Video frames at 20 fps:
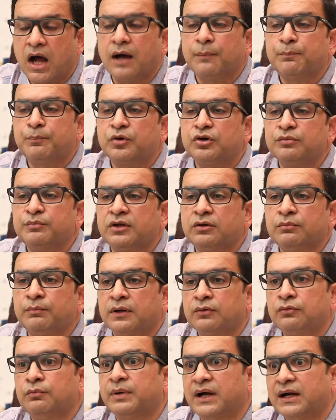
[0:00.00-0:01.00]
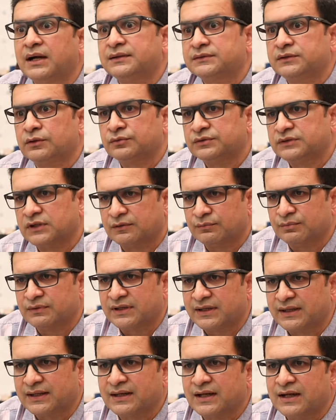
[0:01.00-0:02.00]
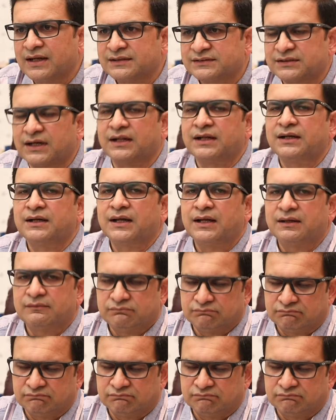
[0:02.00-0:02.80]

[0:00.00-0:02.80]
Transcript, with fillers: అప్పుడు మీరు బరువు బాగా తగ్గుతారు అంటే సడన్గా